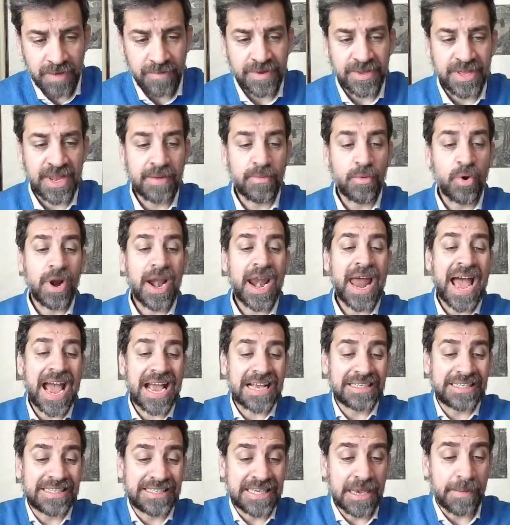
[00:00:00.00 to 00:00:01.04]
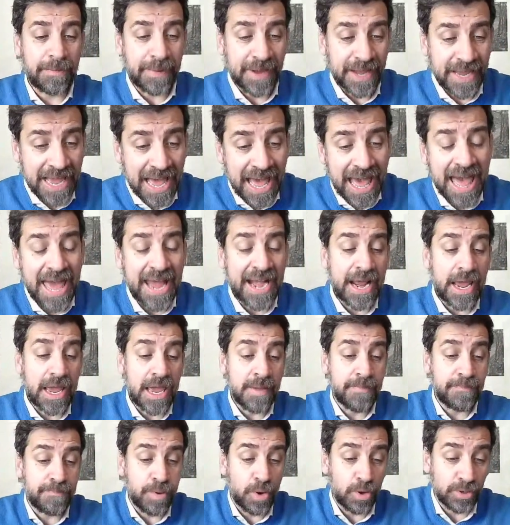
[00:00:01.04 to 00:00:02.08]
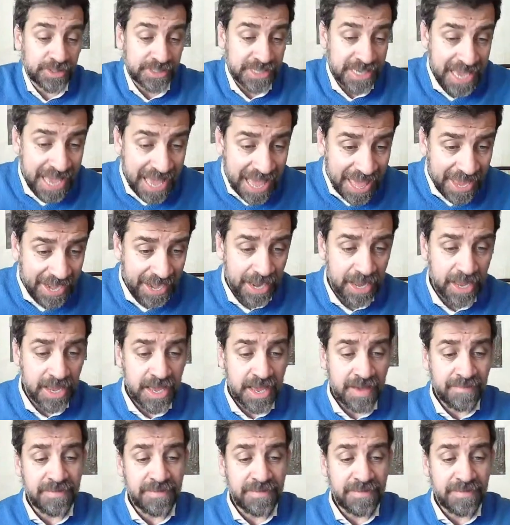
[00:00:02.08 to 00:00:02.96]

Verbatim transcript: vedremo l'ansia pre-gara e post-gara,